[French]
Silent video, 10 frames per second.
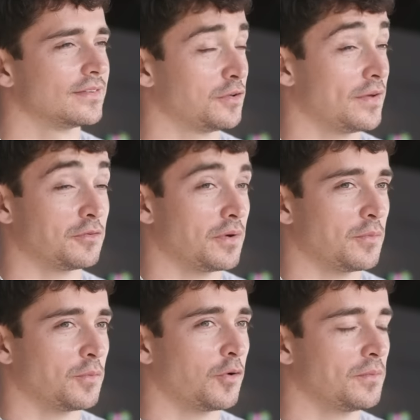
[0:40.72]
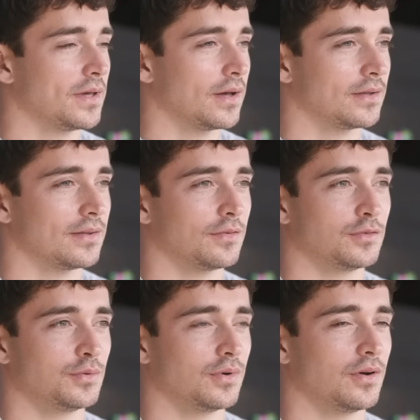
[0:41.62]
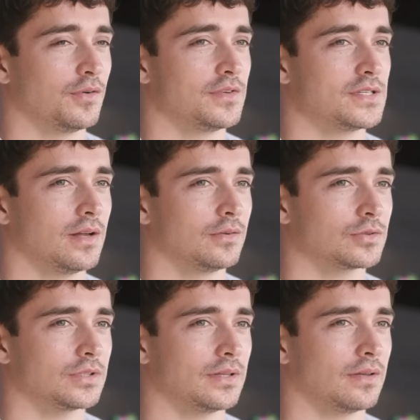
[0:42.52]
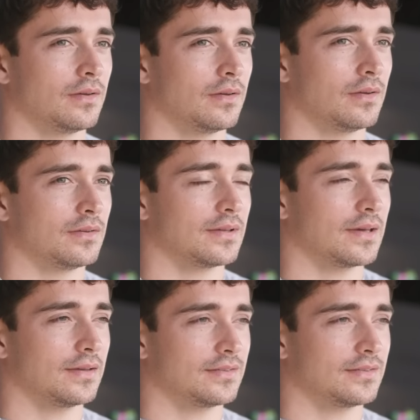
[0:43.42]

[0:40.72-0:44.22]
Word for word: Ça devait être ouais, mon premier interview euh, officiel officielle, donc j'étais très